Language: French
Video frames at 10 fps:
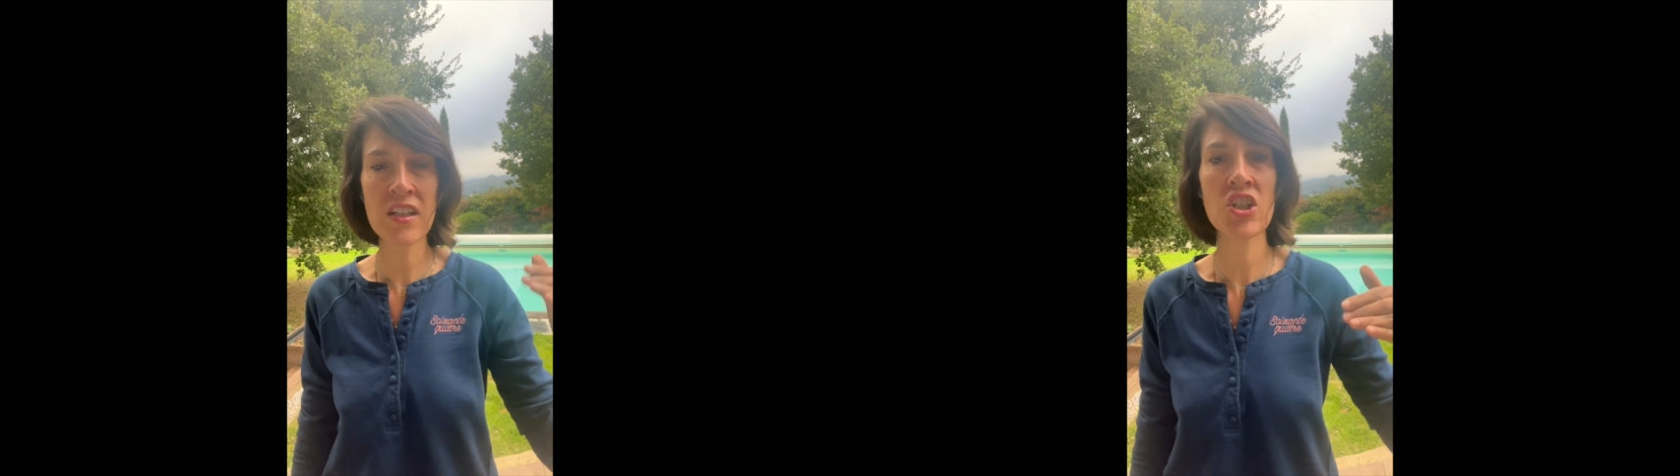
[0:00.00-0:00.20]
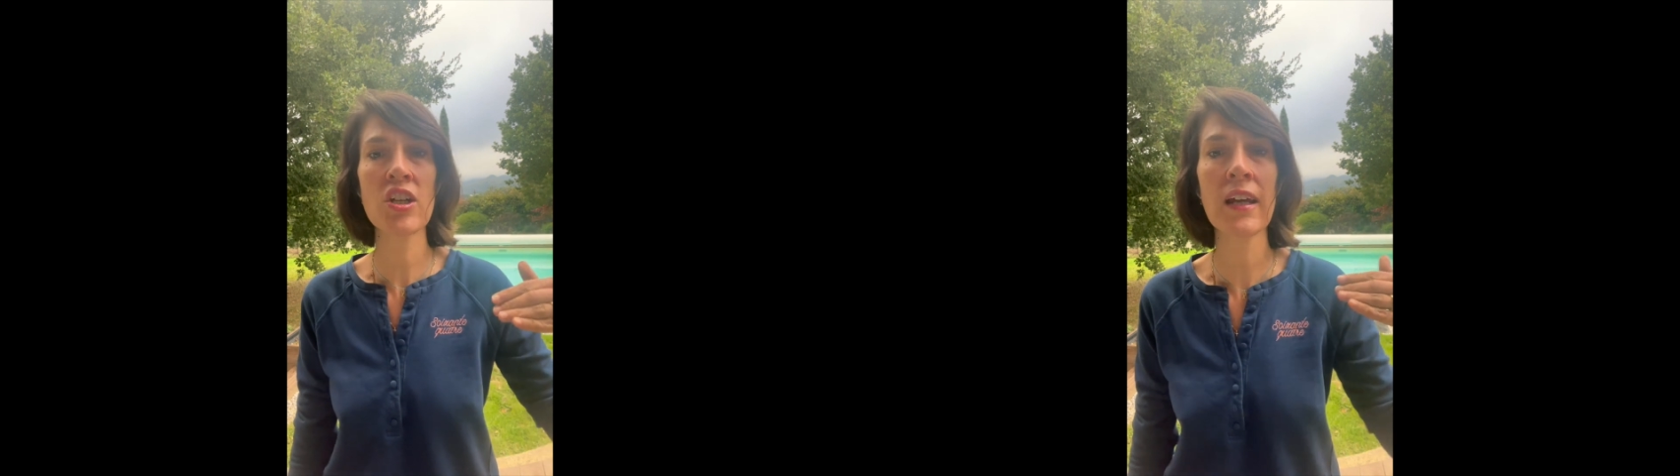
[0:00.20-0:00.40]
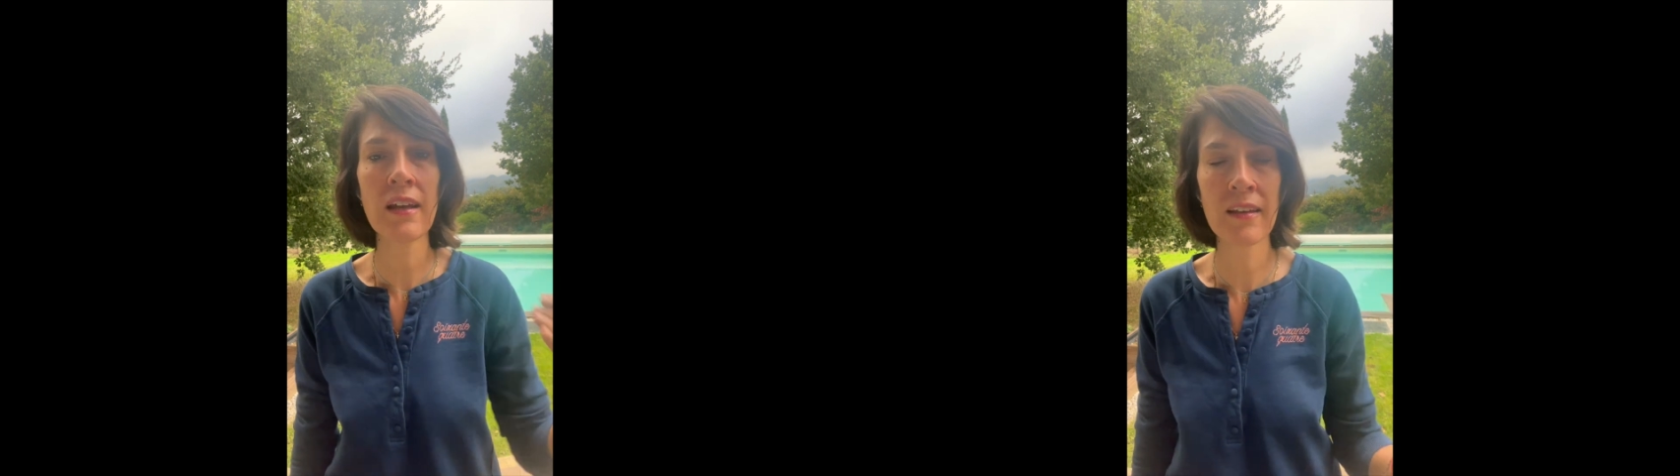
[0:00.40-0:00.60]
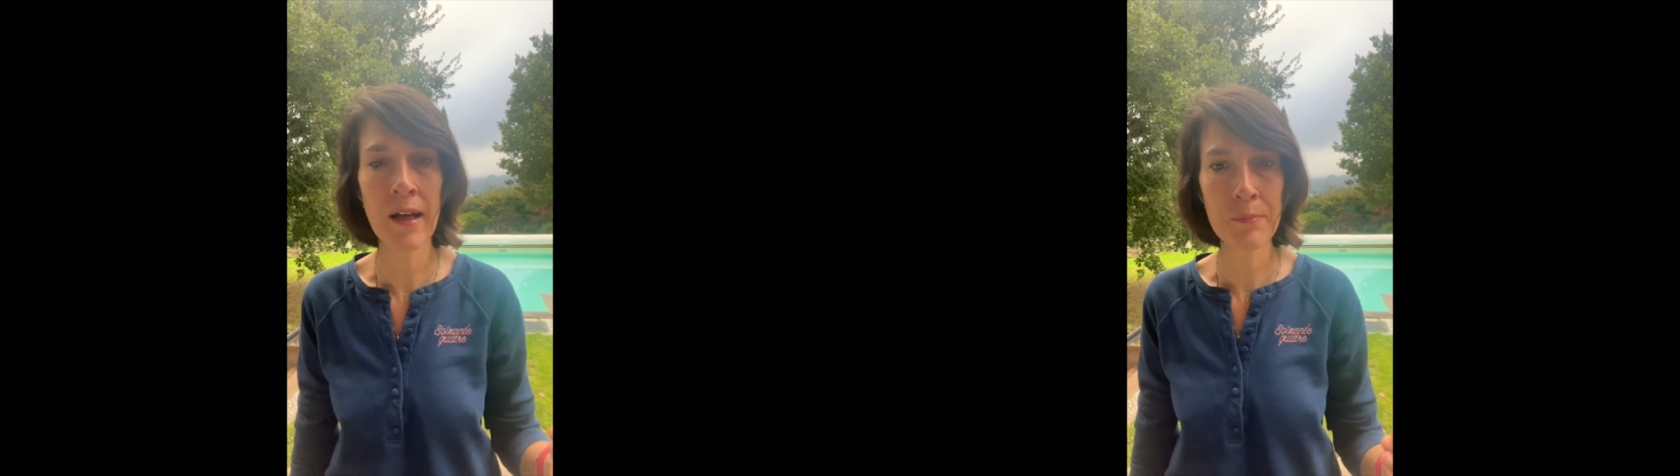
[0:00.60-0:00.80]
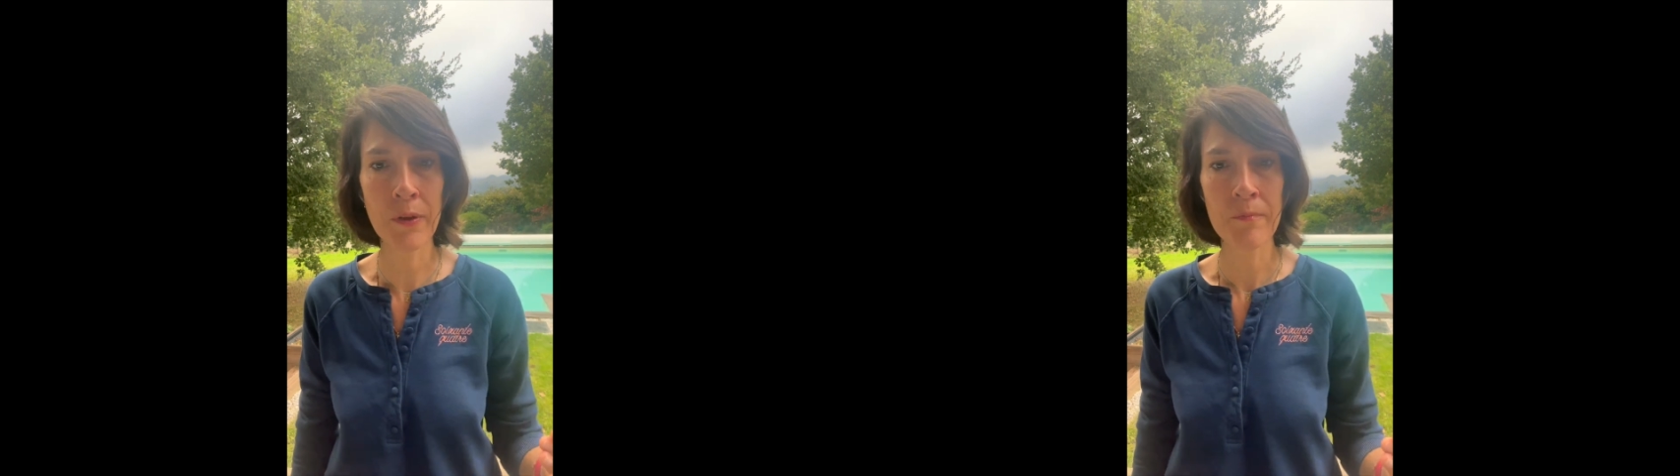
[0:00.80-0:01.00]
chaque
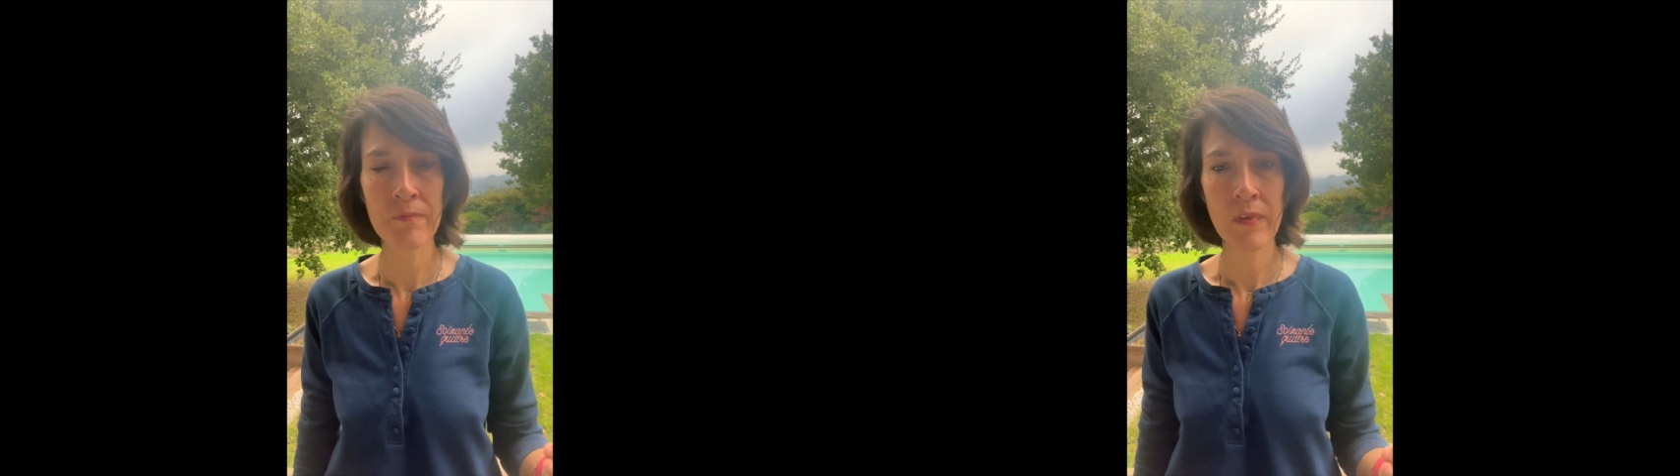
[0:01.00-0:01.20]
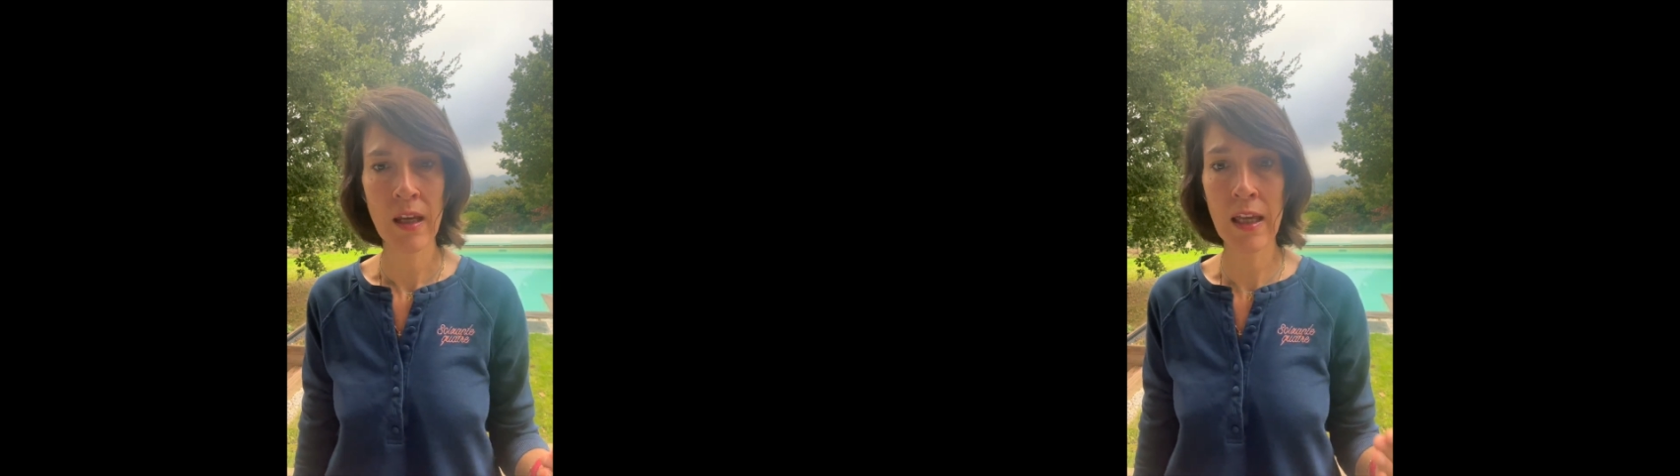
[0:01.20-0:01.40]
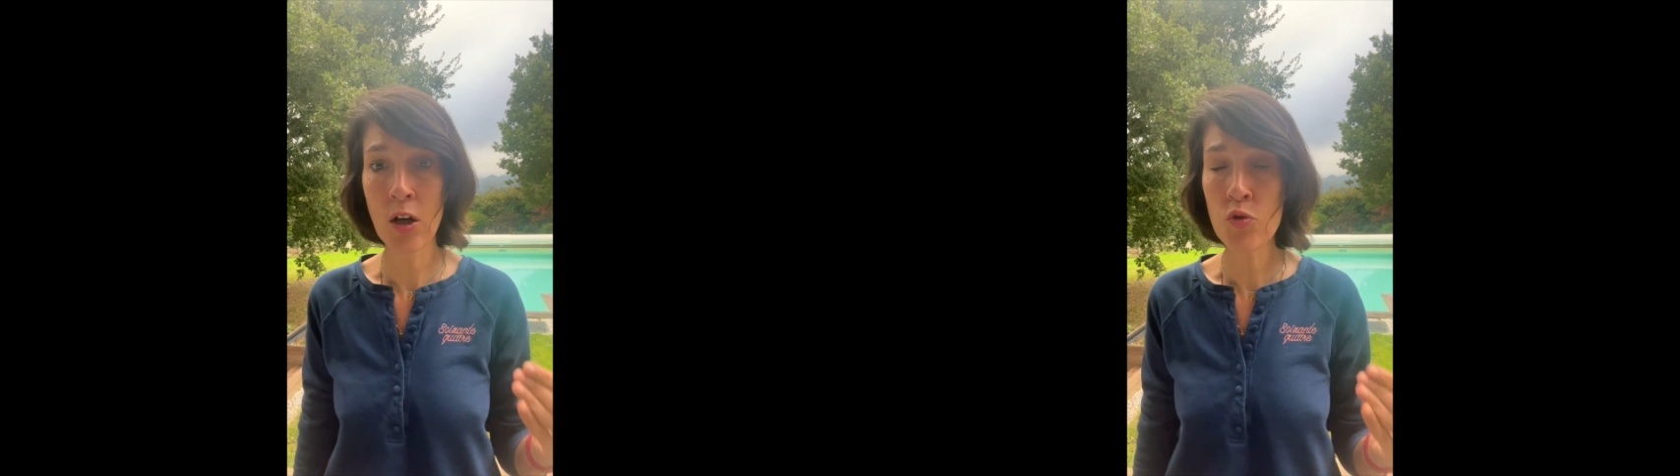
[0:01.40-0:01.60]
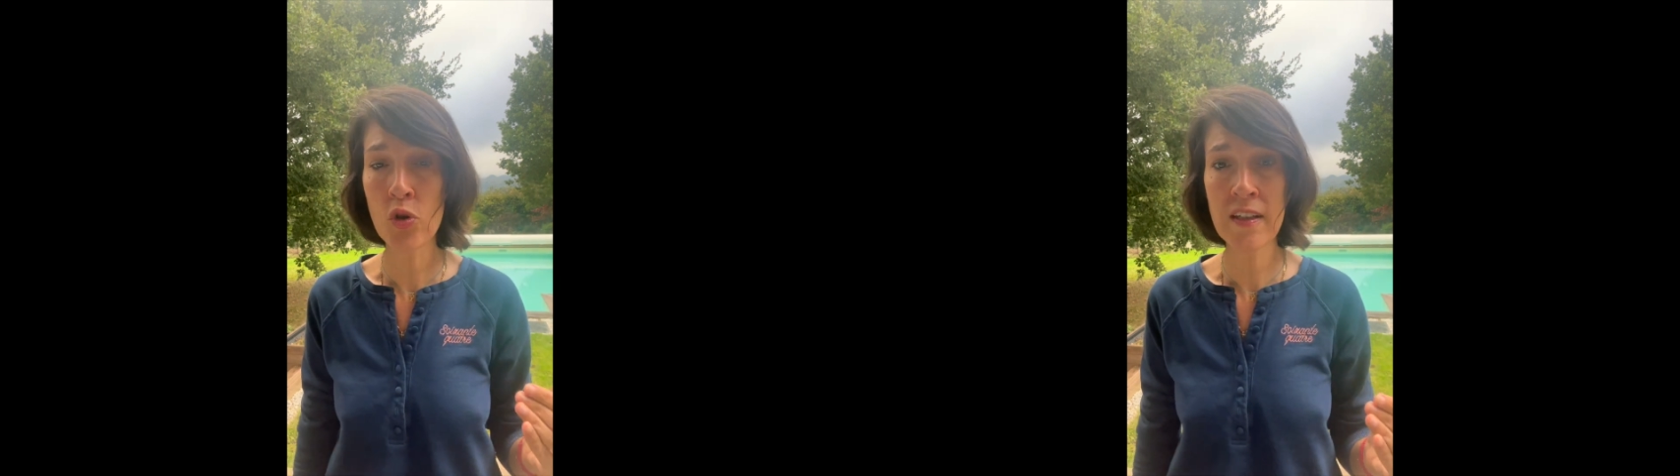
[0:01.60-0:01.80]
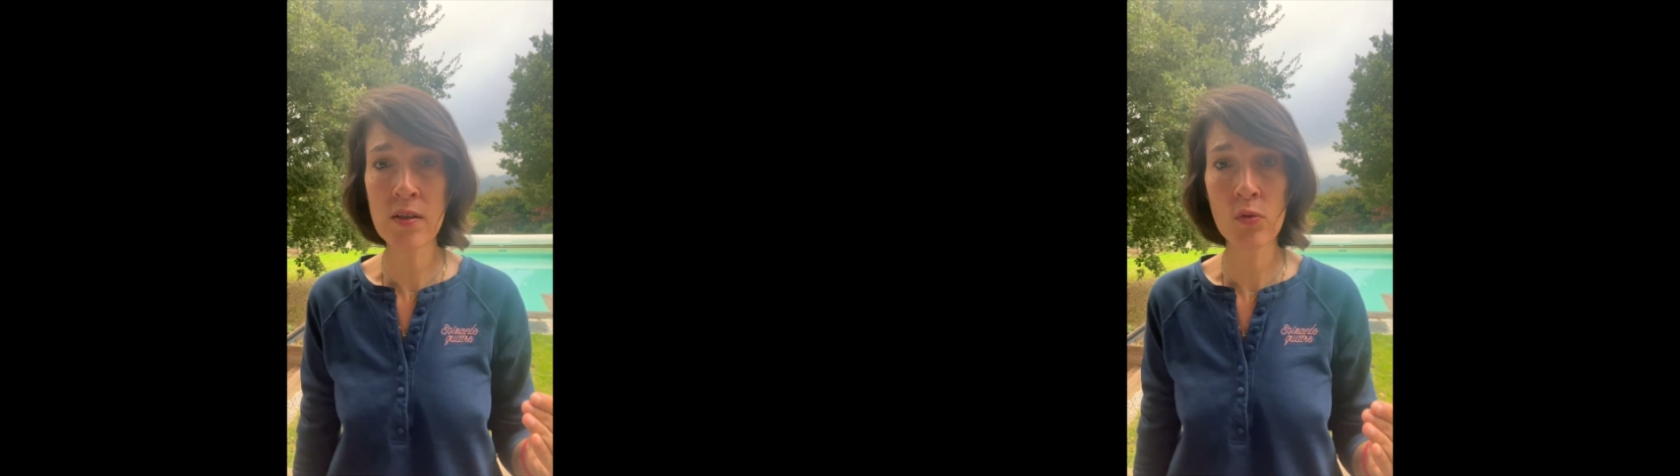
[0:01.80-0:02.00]
étape. Et comme je
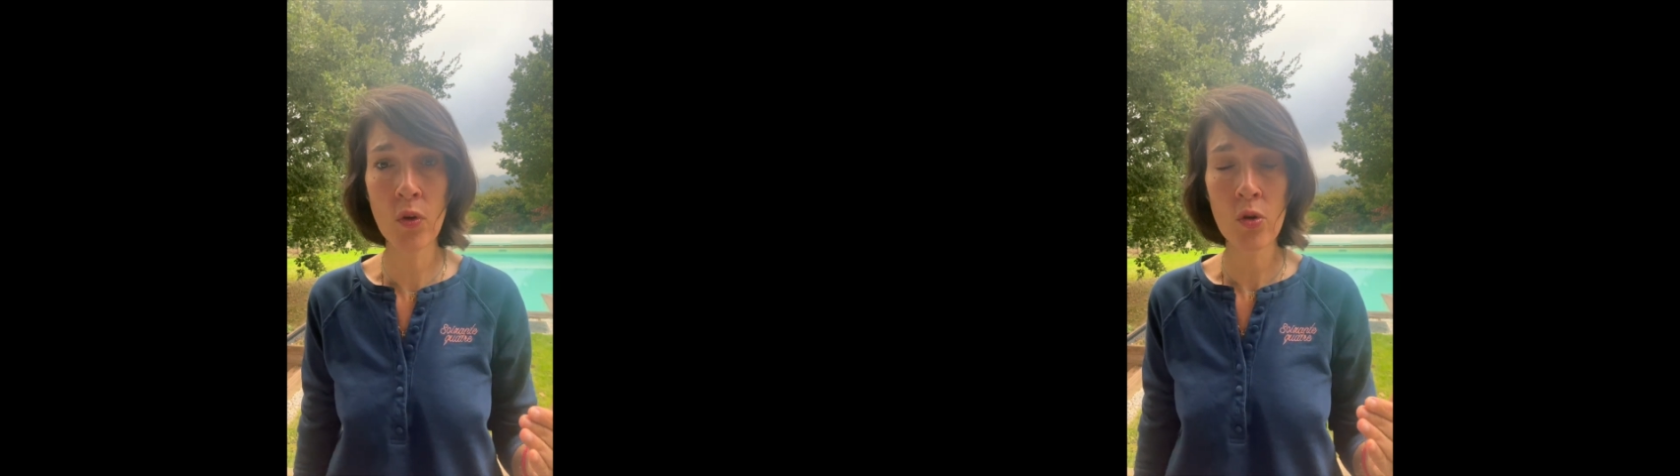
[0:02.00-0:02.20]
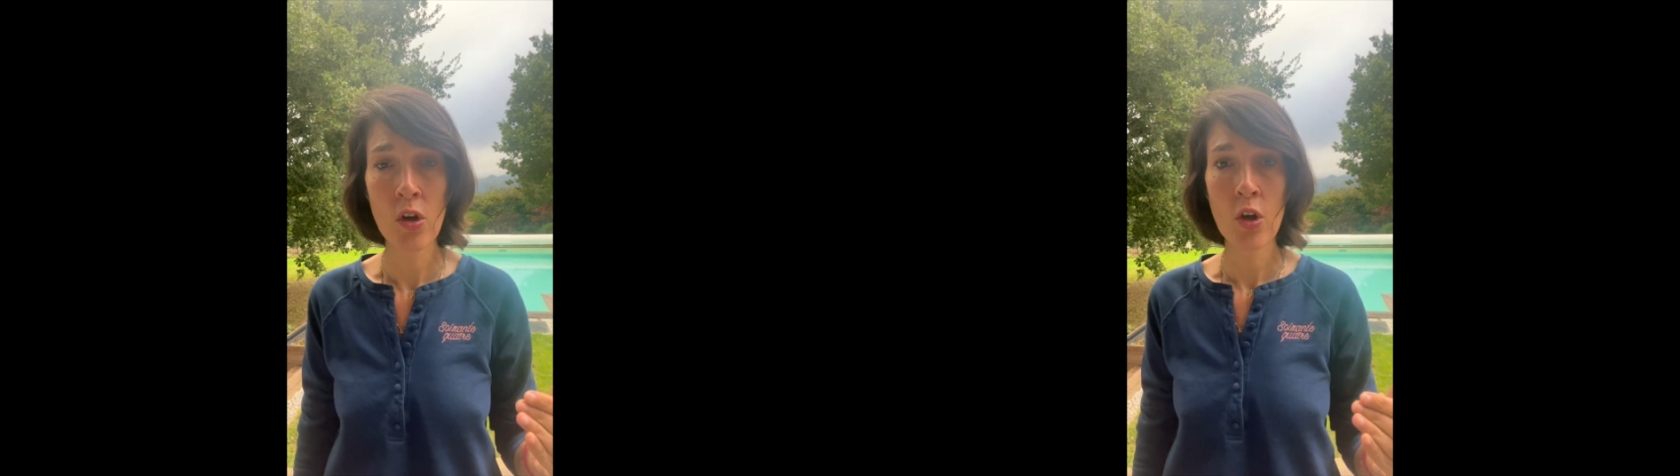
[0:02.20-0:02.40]
le dis souvent,